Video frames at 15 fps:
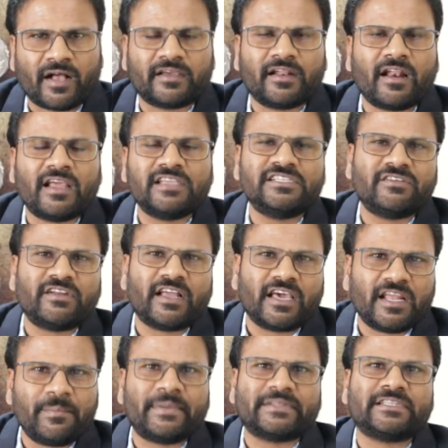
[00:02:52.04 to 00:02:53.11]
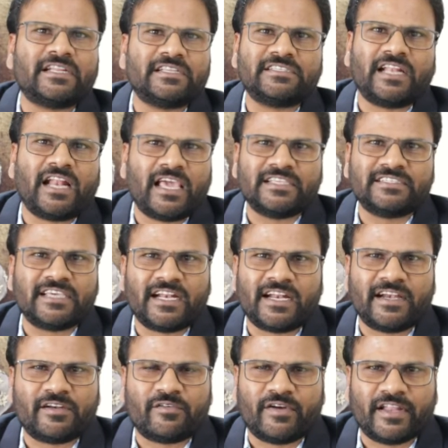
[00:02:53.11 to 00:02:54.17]
అగ్రరాజ్యం అనగానే పెత్తనం
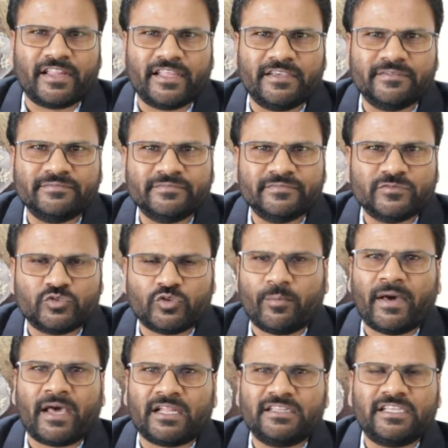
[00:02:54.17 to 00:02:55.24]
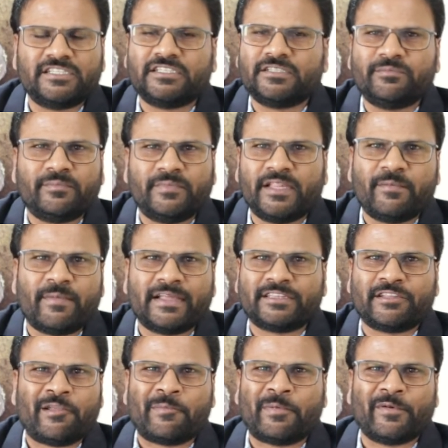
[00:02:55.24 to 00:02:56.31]
చెలాయించాలనేటువంటిది సో భారతదేశం మీద
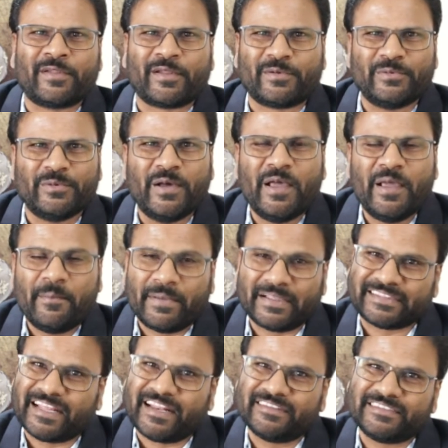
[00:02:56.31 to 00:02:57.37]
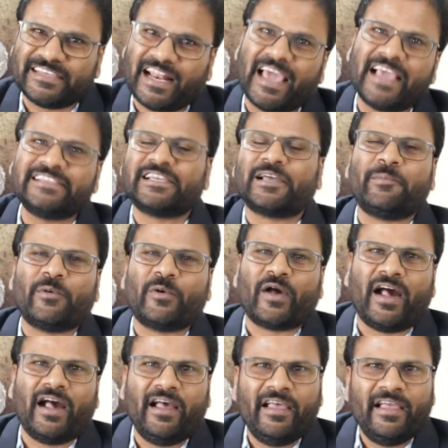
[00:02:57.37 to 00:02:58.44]
మాత్రం ఇప్పటివరకు పెత్తనం
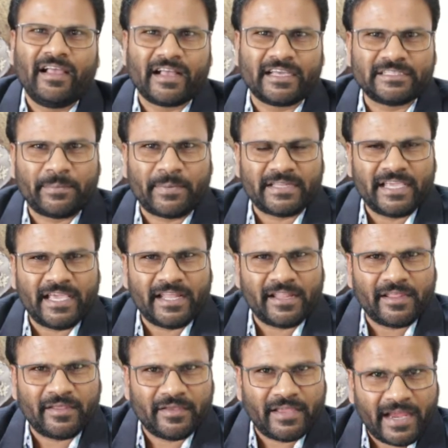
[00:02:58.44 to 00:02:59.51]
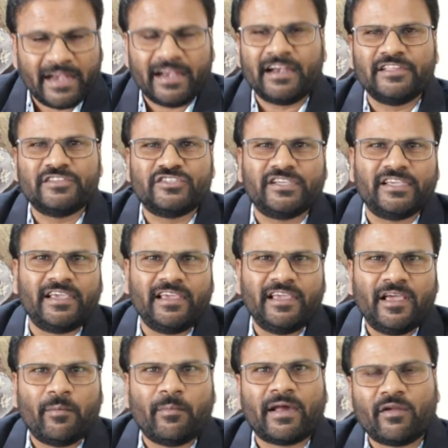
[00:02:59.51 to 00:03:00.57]
చెలాయించకపోగా గత పదిహేను ఏళ్ళ నుంచి
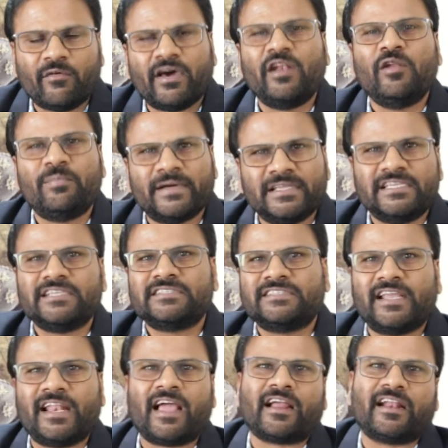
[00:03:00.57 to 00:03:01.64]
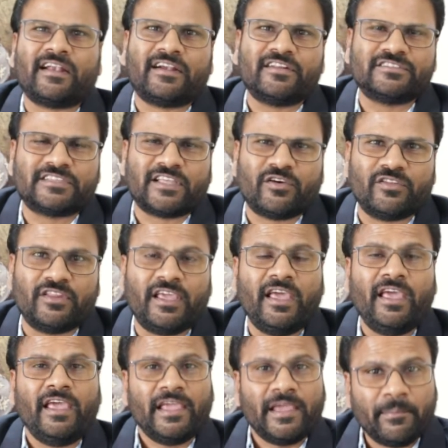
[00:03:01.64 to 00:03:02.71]
మన వాళ్ళు పనిచేస్తేనే అక్కడ నడుస్తూ ఉంది
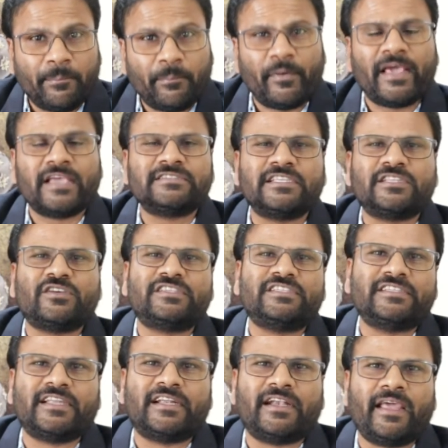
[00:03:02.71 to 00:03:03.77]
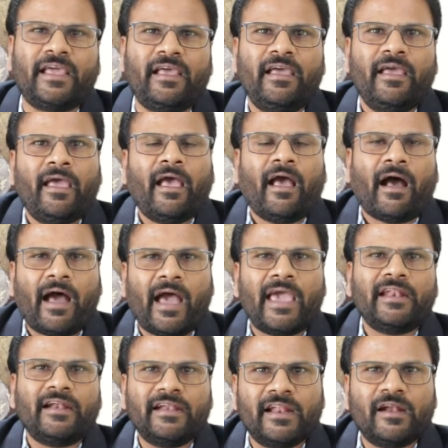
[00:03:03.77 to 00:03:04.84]
ఇప్పుడే స్థితి వచ్చిందంటే
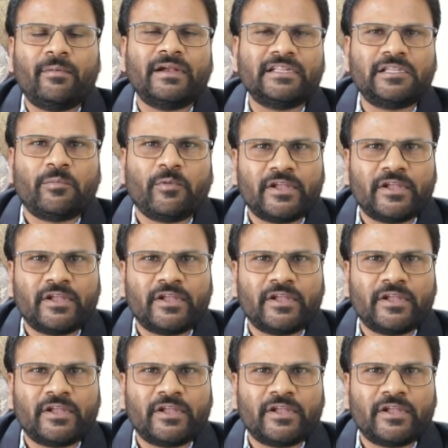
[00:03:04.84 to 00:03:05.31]
ఆయన నిలబడితే